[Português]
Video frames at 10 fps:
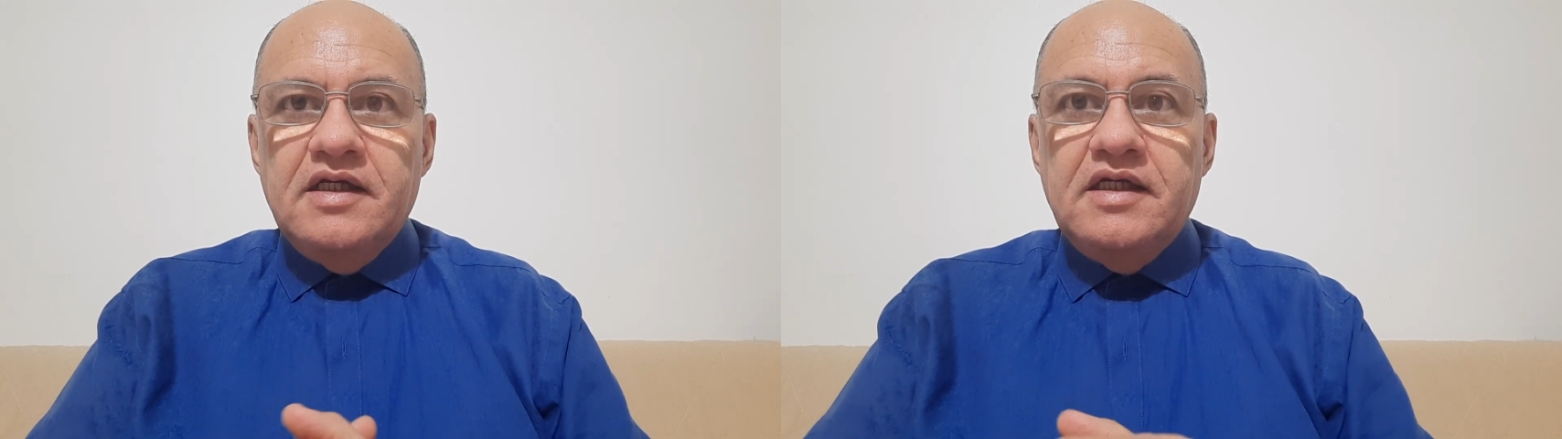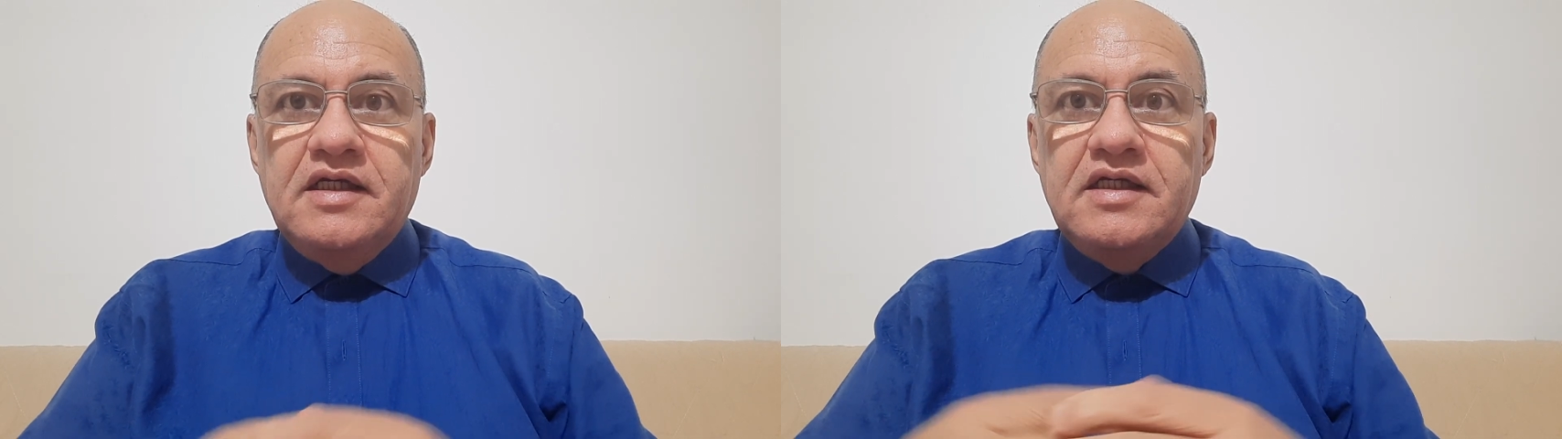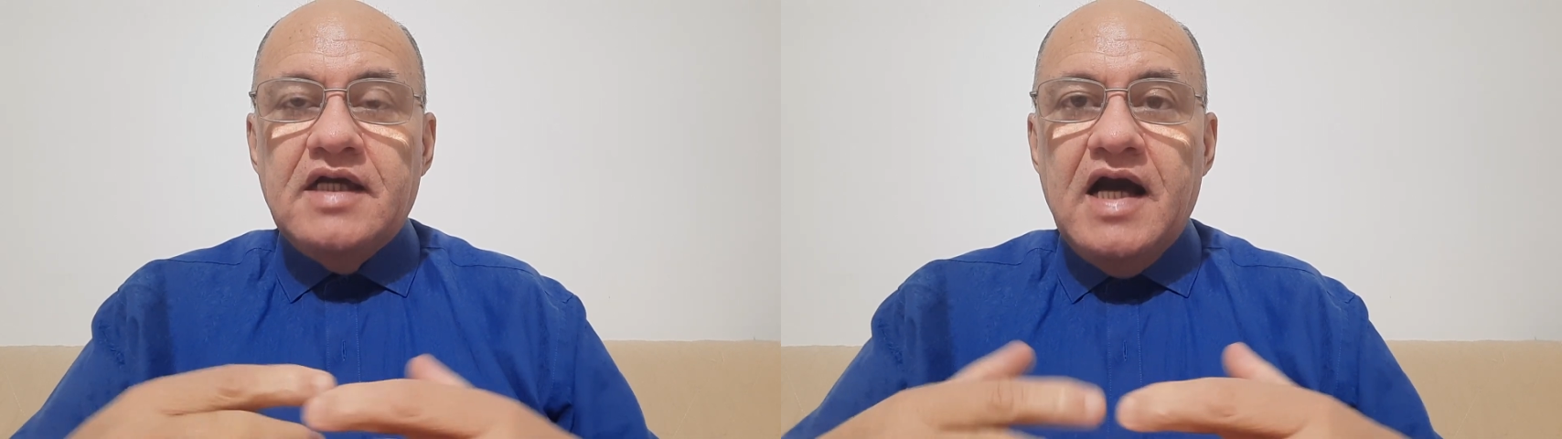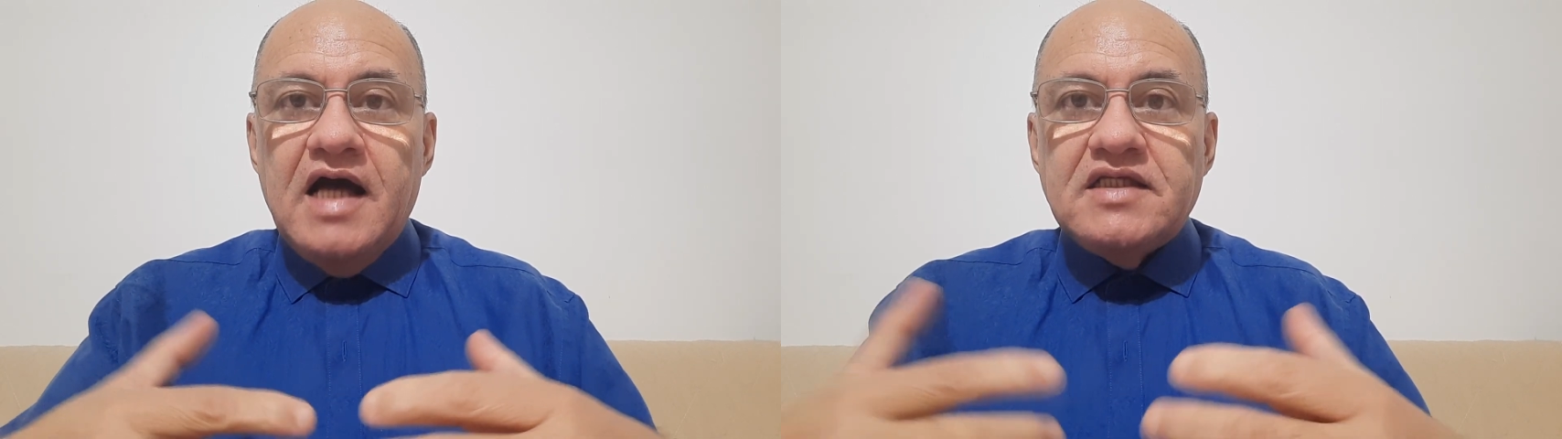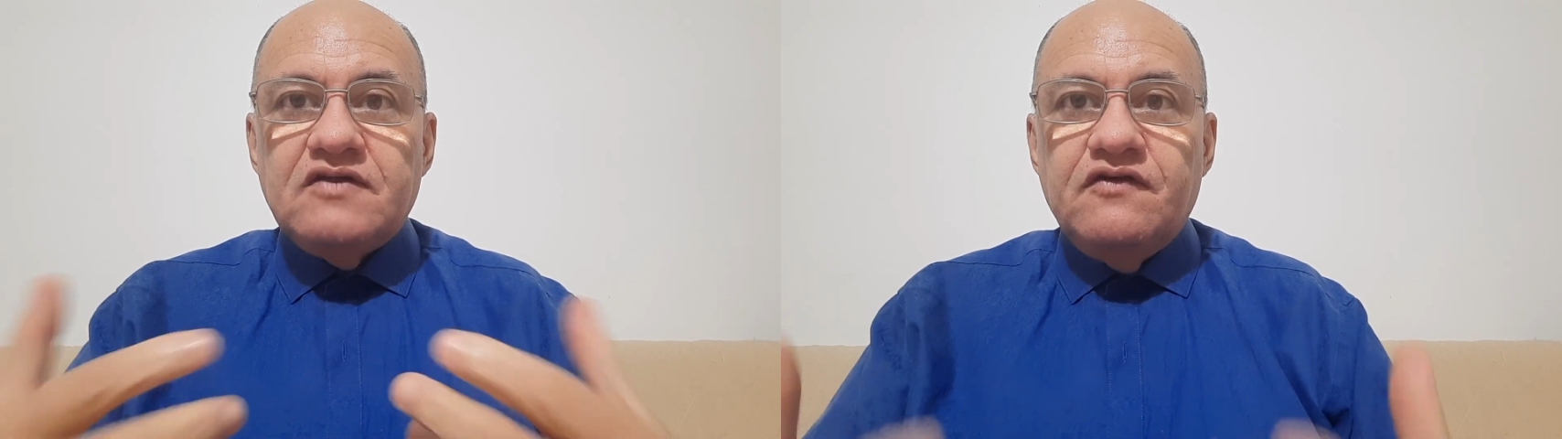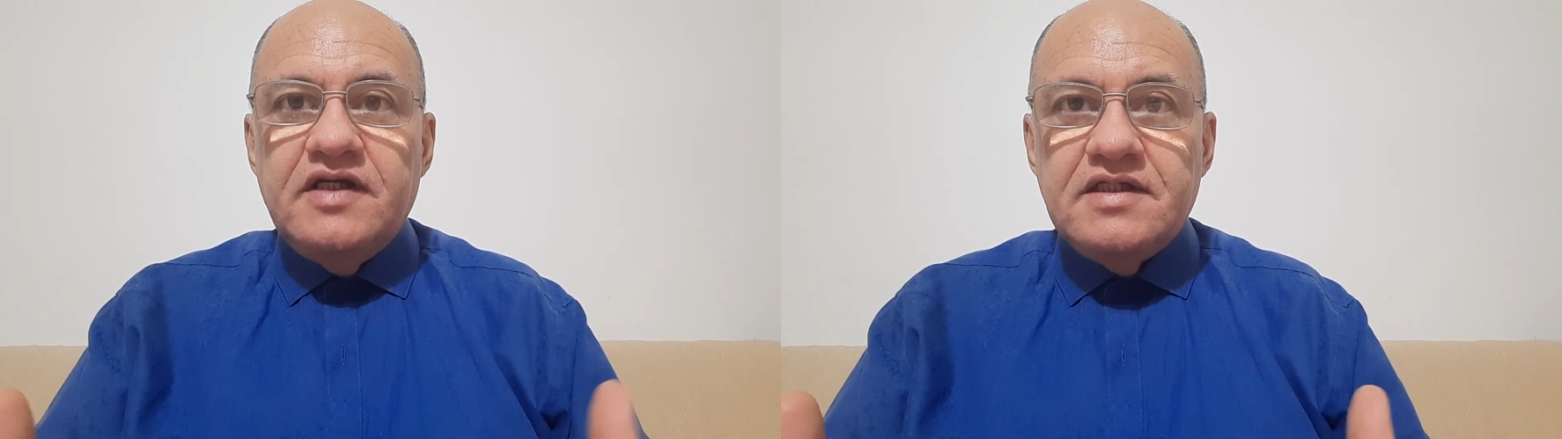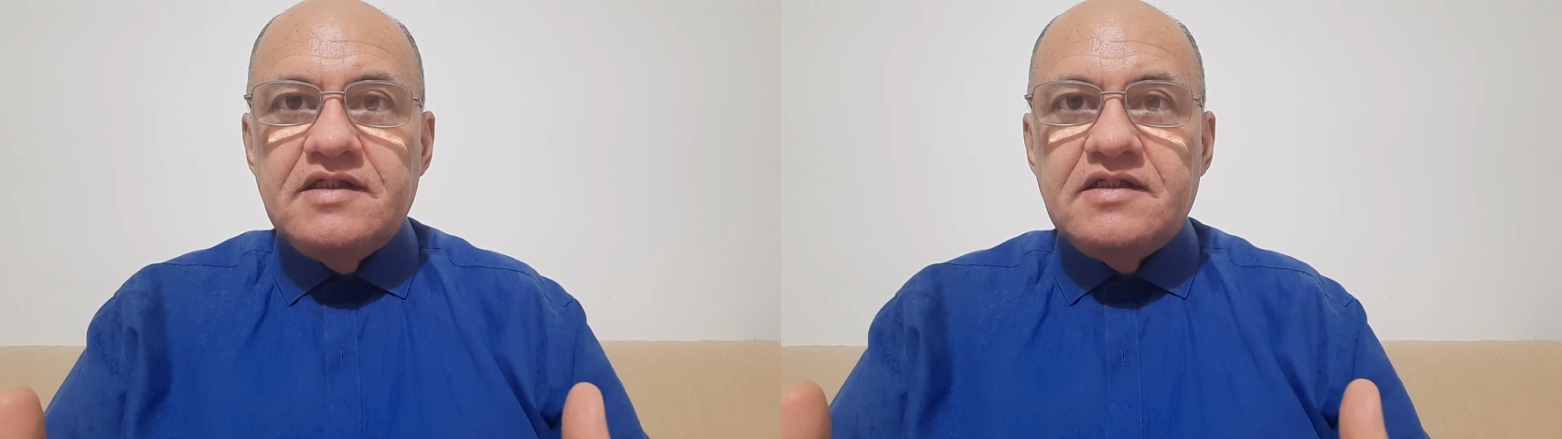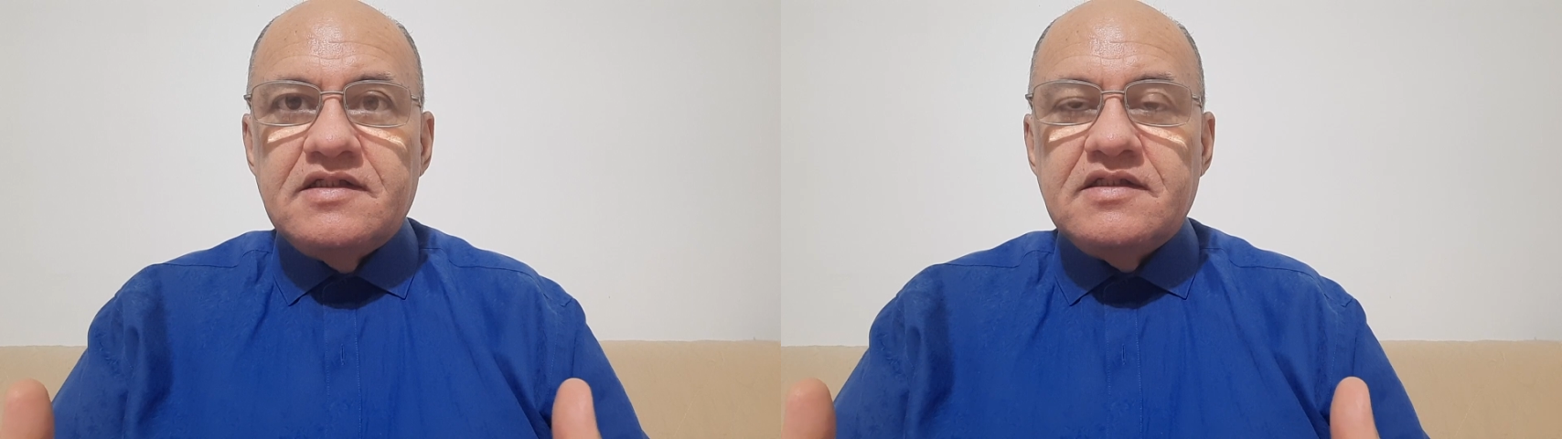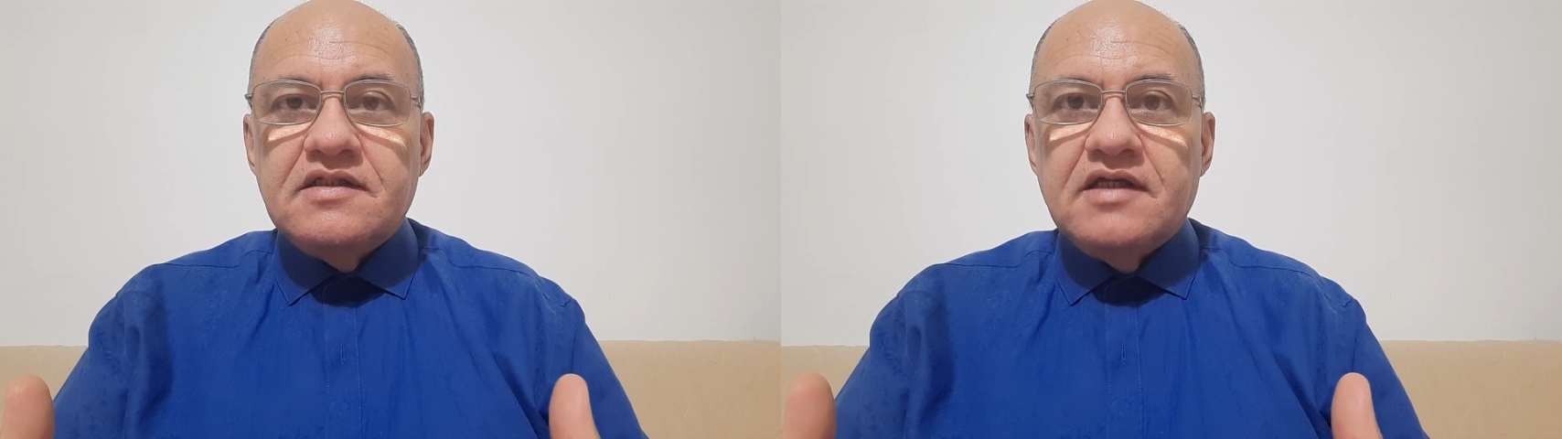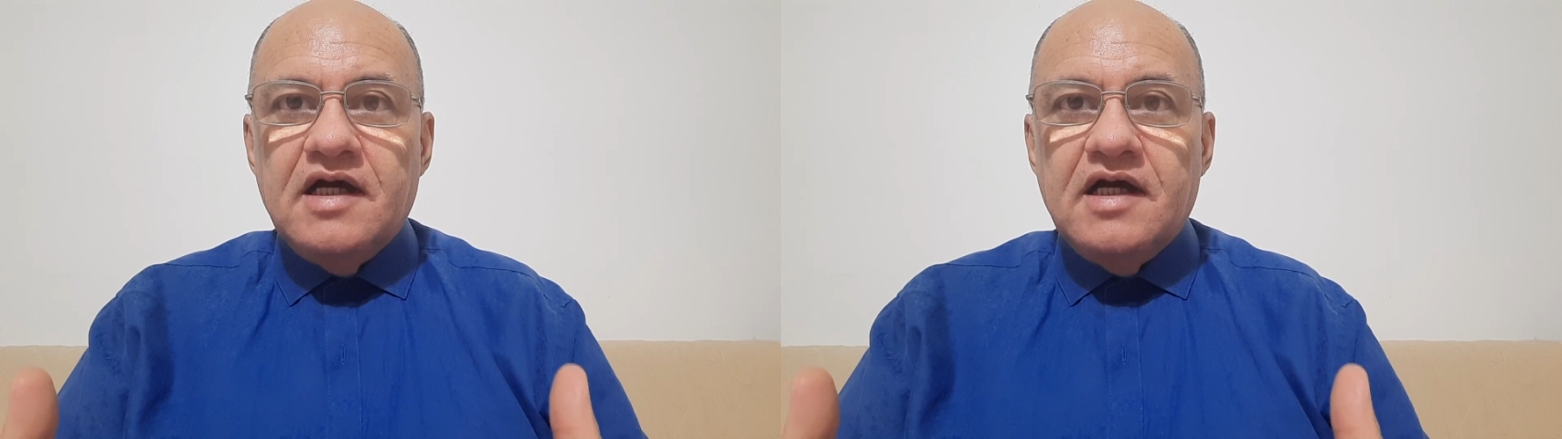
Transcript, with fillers: e às vezes,